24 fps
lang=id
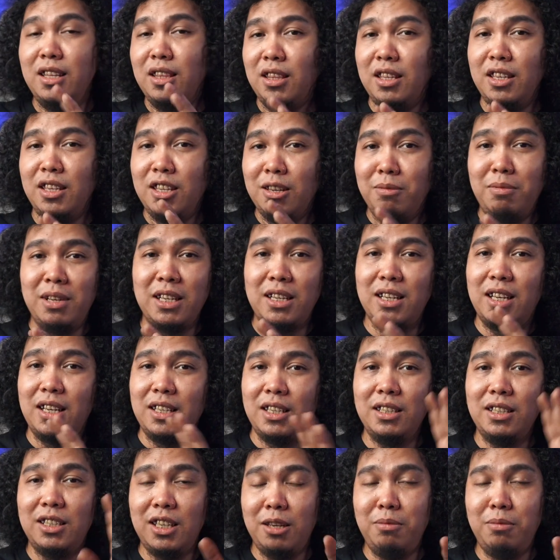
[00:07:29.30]
intinya balik
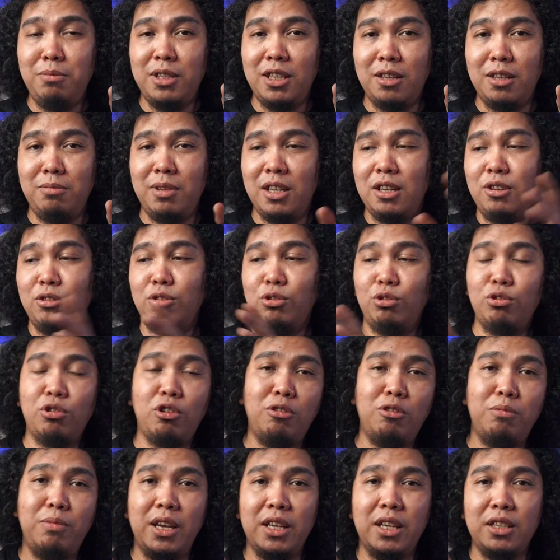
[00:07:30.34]
lagi saya bisa bilang untuk
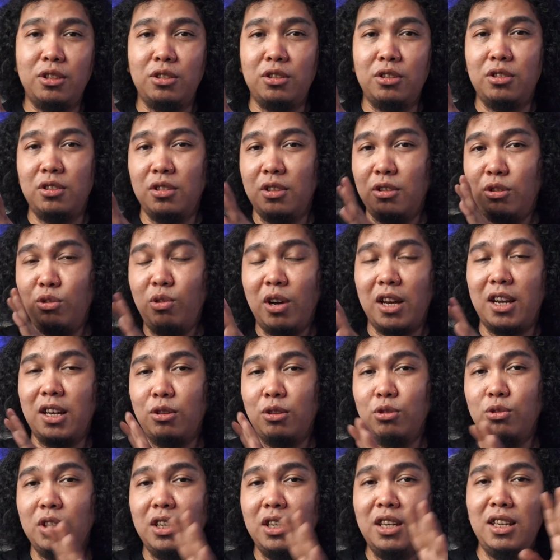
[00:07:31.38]
OBS
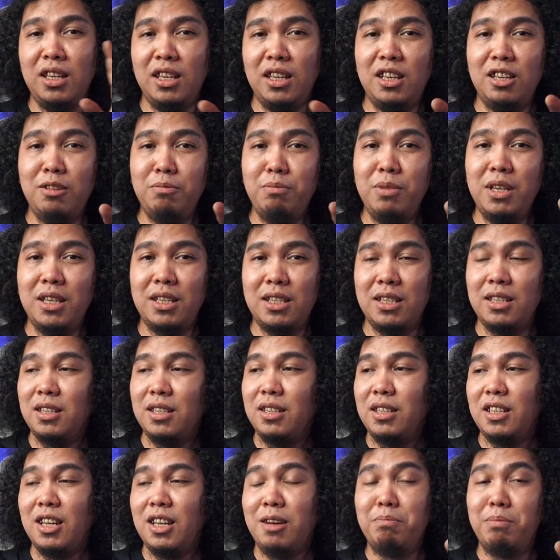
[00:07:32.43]
200 ini lebih ke
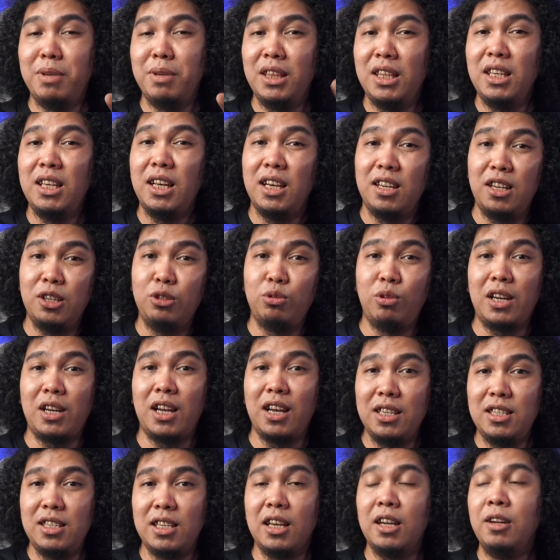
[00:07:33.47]
yang penting ada suara
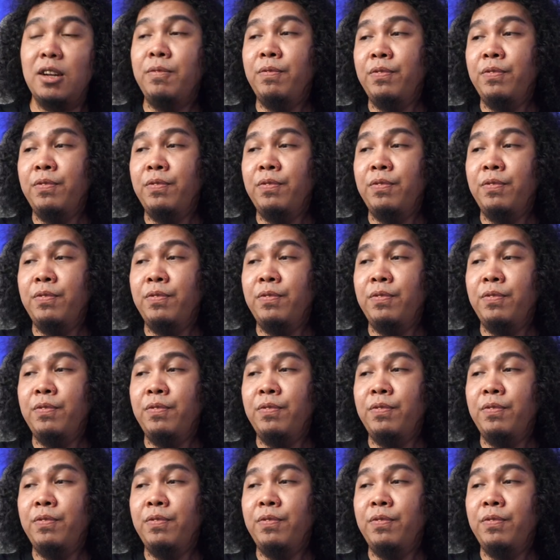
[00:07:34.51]
aja